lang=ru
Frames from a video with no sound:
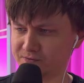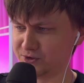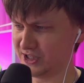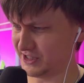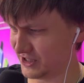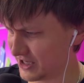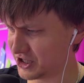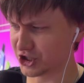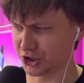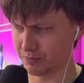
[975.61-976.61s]
если я не
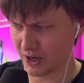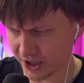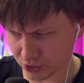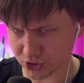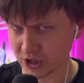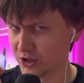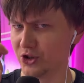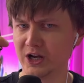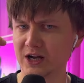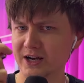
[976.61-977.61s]
ошибаюсь,
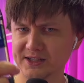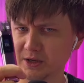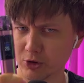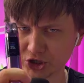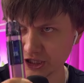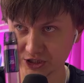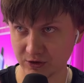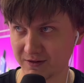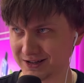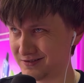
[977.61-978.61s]
на гораздо большее количество
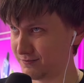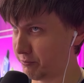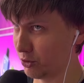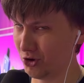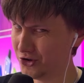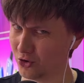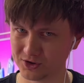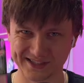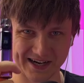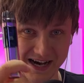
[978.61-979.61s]
ватт, вплоть до
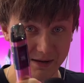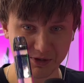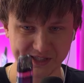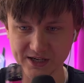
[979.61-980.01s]
45.